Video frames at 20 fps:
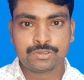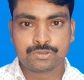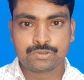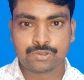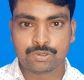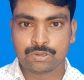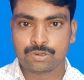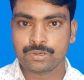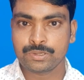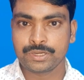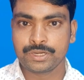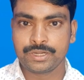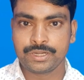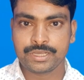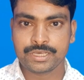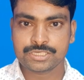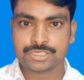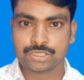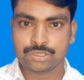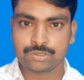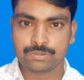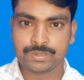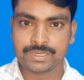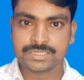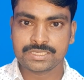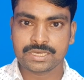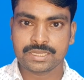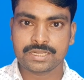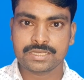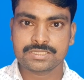जो लोग इंडिया से
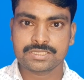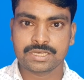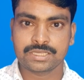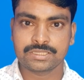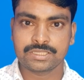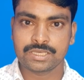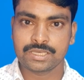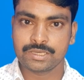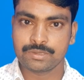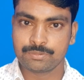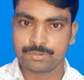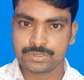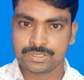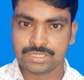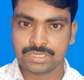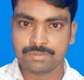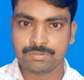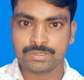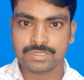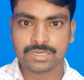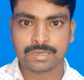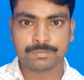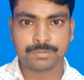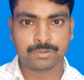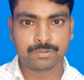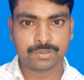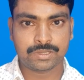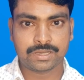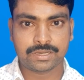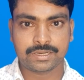दुबई जाना चाहते हैं विजिट वीज़ा पे
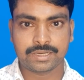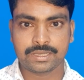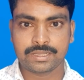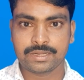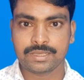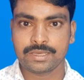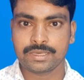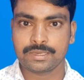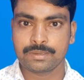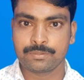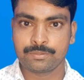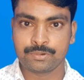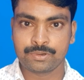उनका कहना है कि